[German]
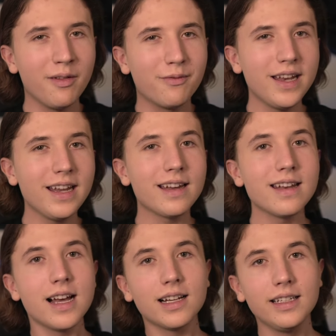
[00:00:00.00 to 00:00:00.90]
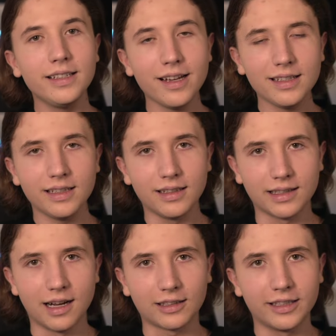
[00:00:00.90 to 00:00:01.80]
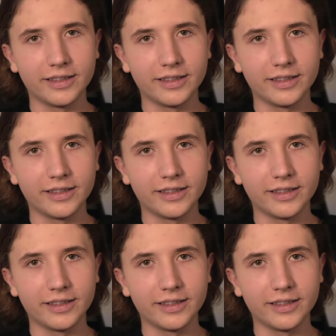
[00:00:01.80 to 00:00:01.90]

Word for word: wenn er danach nicht das hier gesagt